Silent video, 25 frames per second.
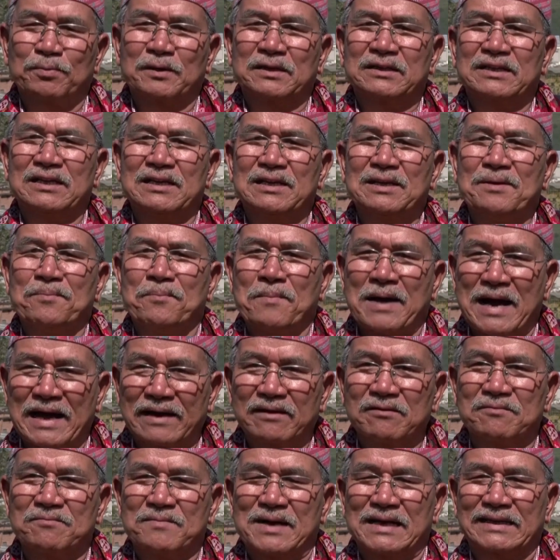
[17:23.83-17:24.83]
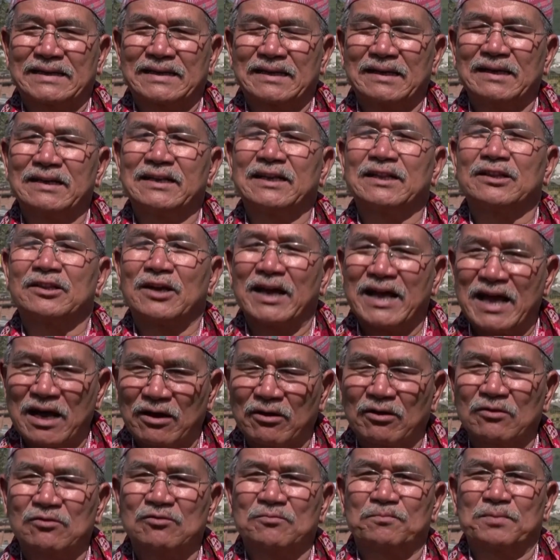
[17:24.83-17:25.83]
Trong ngày lễ hôm nay, chúng có thể
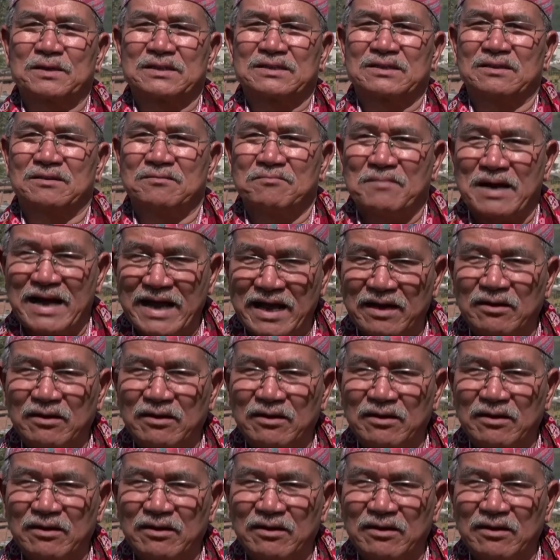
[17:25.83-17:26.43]
được trân trọng,